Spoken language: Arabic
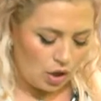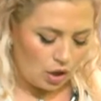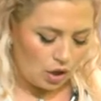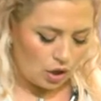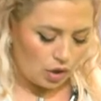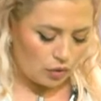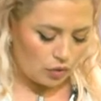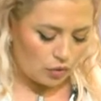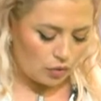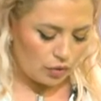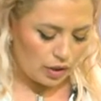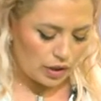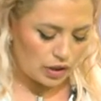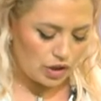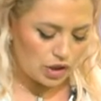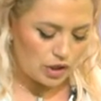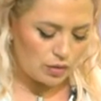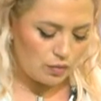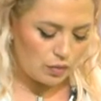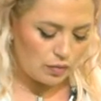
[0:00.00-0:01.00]

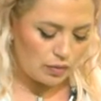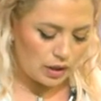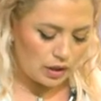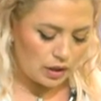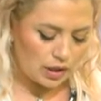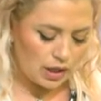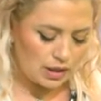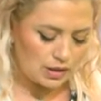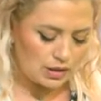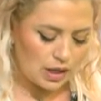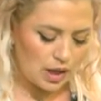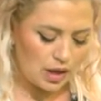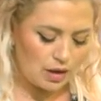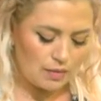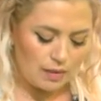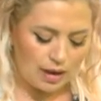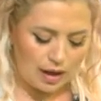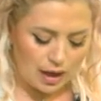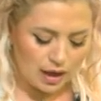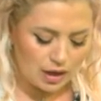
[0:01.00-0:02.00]
وهالشيء ممكن يحصل
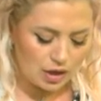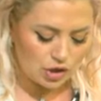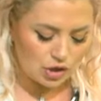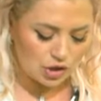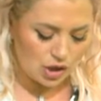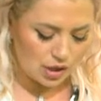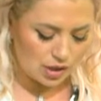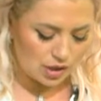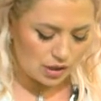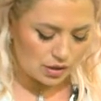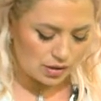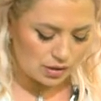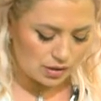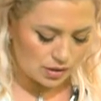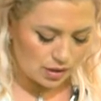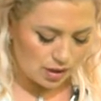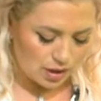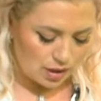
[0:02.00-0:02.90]
مع اي شخص